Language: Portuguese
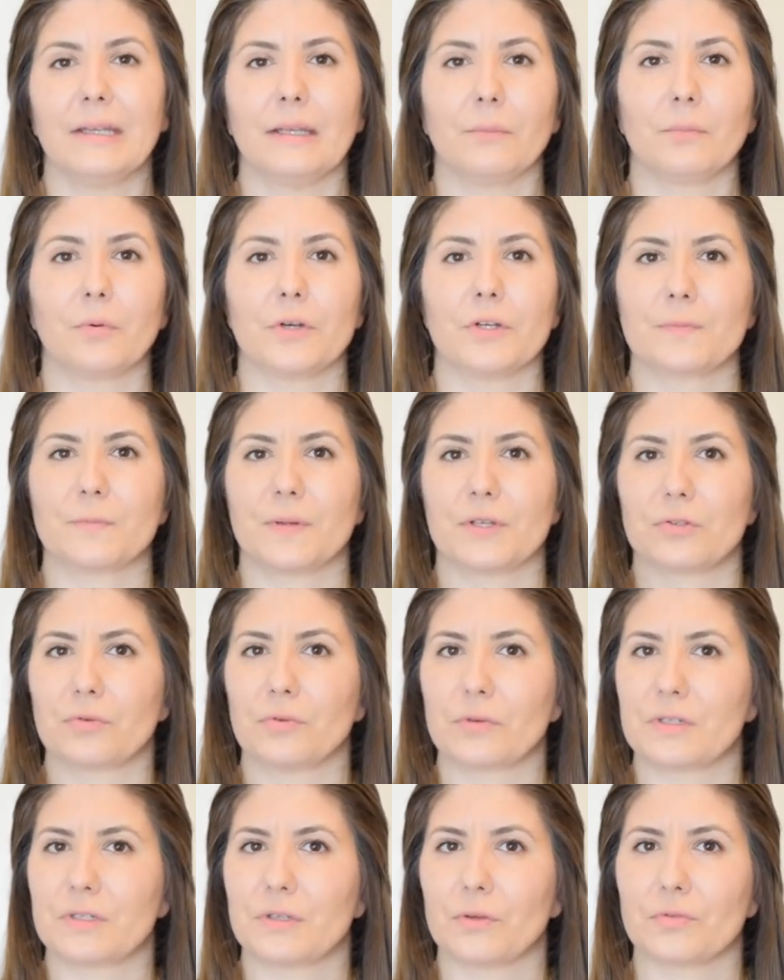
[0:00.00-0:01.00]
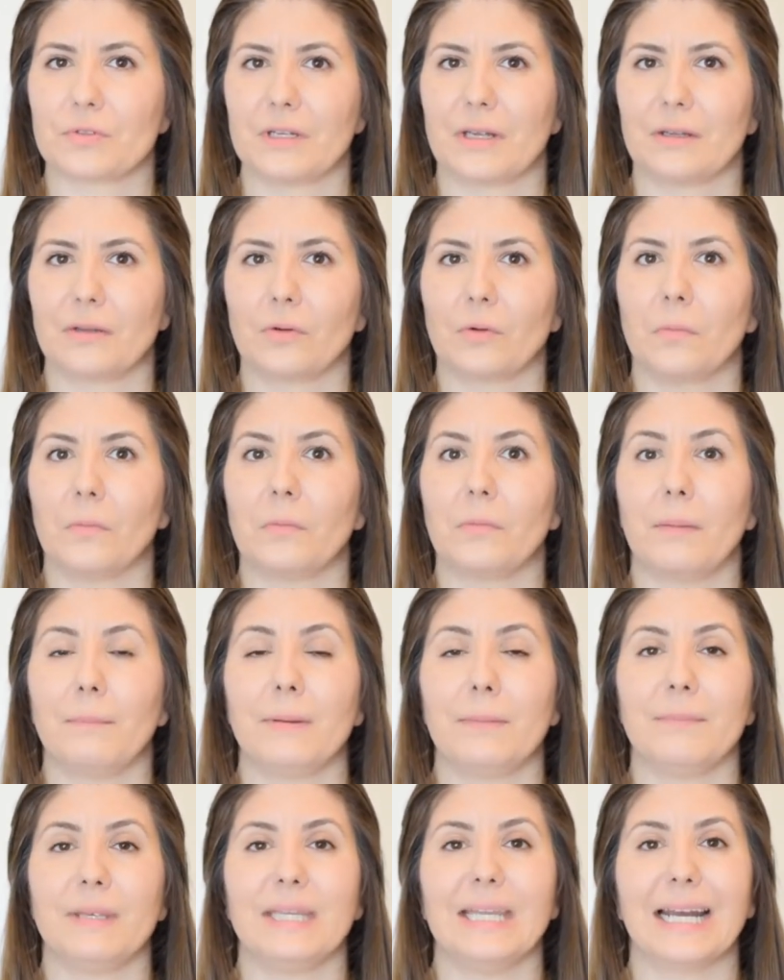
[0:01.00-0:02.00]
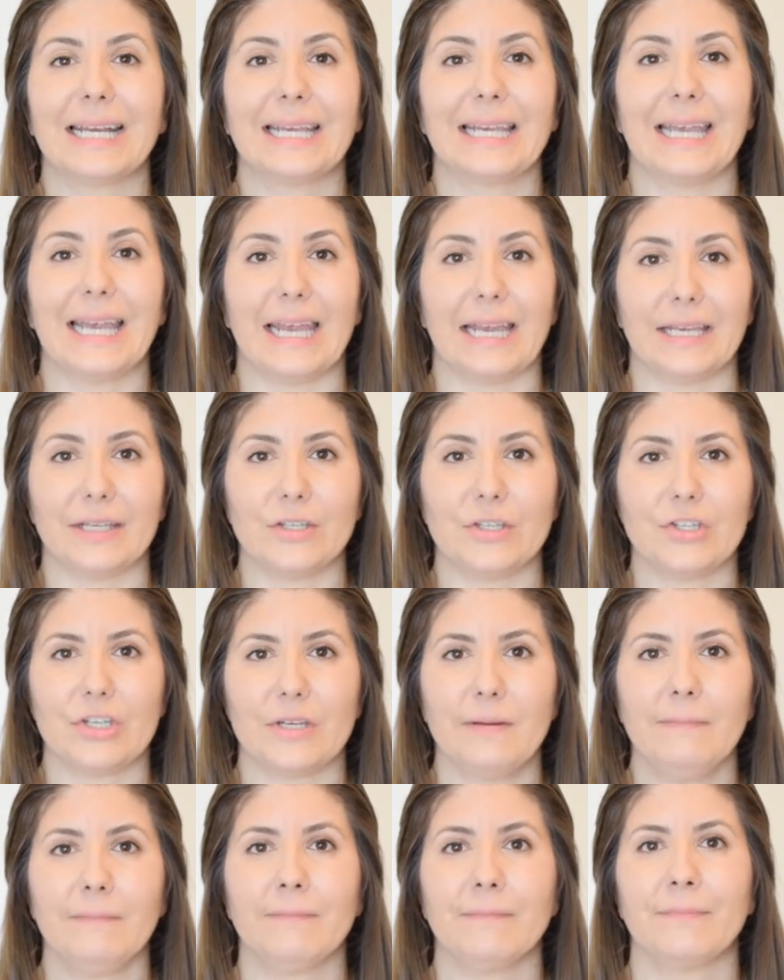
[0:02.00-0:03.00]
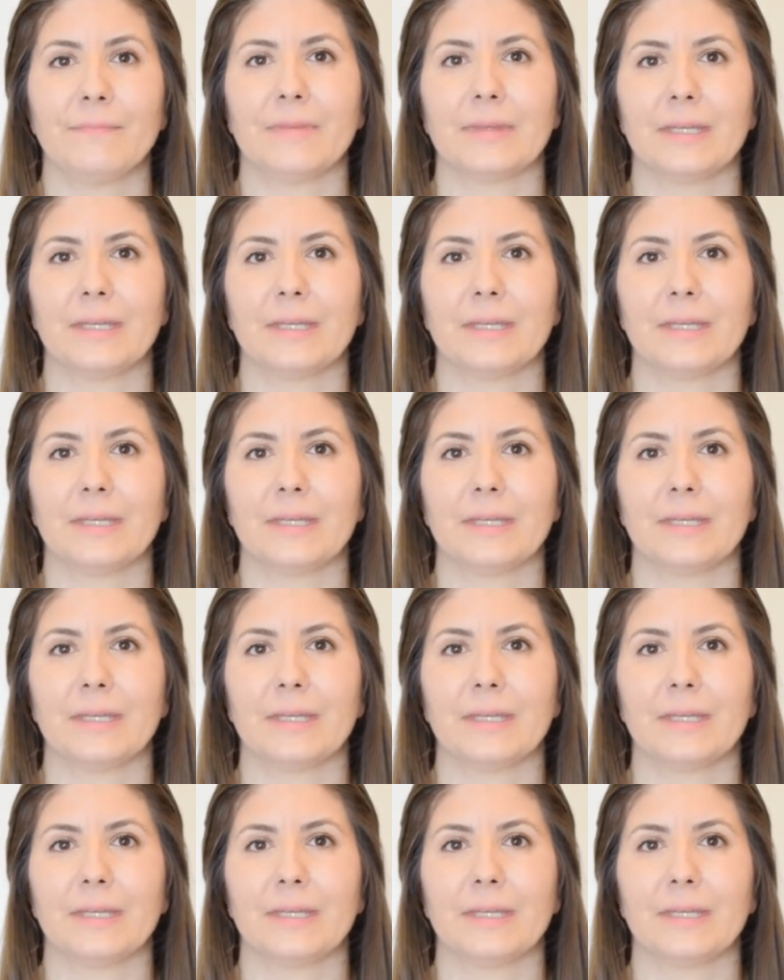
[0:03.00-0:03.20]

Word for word: depois passou a ser usado como uma bebida quente.